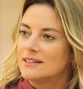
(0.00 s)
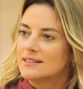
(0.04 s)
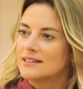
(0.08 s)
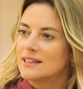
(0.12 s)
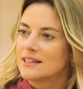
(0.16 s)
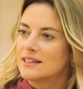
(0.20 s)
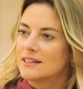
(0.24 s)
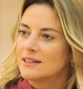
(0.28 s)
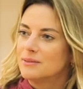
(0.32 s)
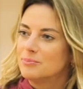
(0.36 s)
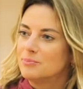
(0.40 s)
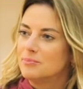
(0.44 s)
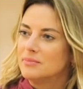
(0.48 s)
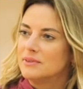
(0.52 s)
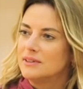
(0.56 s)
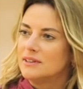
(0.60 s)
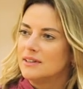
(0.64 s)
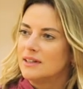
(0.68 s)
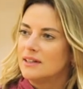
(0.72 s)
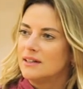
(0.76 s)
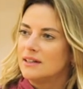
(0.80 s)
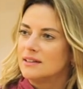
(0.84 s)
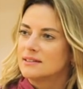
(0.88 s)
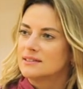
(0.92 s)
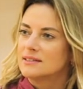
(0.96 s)
desek ya
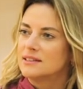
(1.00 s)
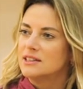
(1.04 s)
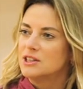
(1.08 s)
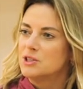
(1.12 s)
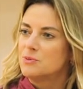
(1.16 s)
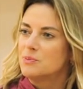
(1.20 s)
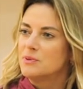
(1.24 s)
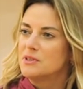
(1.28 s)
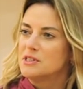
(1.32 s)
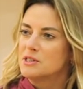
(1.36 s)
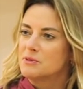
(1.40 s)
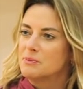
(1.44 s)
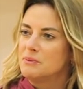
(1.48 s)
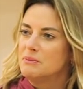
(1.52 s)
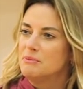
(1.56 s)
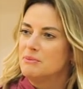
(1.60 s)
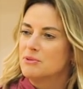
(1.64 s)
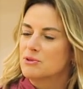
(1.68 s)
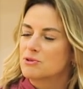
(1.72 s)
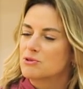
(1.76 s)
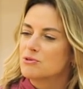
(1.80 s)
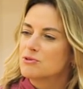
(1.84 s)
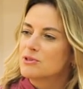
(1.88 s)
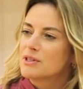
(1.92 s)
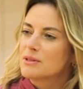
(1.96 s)
e, aslında hiçbiriniz
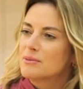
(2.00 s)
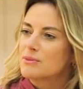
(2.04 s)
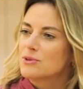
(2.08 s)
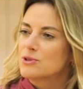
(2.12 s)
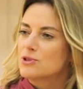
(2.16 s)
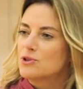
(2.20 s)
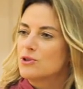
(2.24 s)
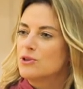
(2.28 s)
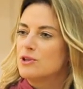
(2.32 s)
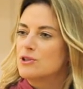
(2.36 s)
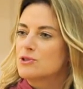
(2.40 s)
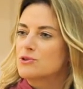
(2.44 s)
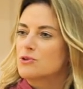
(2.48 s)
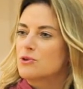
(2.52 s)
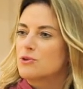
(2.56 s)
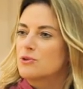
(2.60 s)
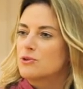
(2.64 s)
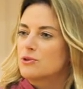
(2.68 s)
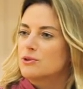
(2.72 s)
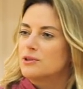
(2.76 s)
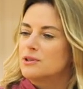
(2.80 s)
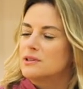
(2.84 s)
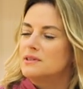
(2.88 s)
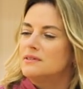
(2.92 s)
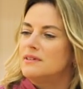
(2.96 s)
bilmiyorsunuz ama şöyle
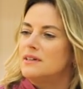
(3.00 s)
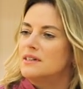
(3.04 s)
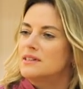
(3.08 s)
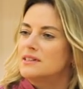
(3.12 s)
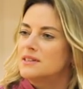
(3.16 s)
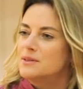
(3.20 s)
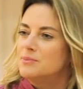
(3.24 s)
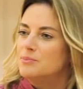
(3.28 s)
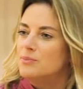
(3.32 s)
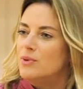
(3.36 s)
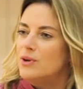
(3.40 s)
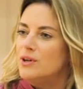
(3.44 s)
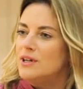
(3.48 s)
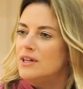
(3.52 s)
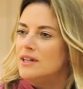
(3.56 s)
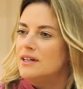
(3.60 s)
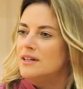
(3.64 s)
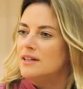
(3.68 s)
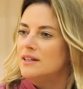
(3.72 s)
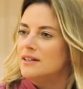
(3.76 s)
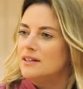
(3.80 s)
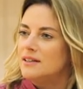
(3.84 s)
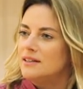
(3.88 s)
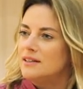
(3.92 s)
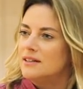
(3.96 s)
zorlukları var.
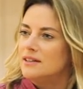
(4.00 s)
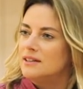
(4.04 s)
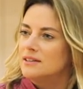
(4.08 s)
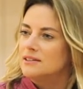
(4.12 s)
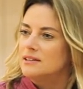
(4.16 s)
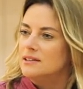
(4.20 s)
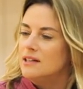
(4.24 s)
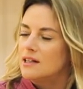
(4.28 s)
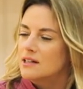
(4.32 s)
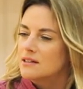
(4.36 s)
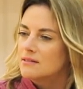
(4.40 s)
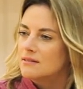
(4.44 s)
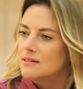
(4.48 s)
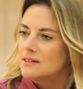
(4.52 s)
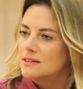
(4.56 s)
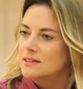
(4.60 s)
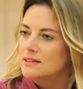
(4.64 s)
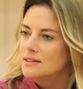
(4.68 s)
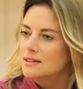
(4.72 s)
Böyle e, anılar var.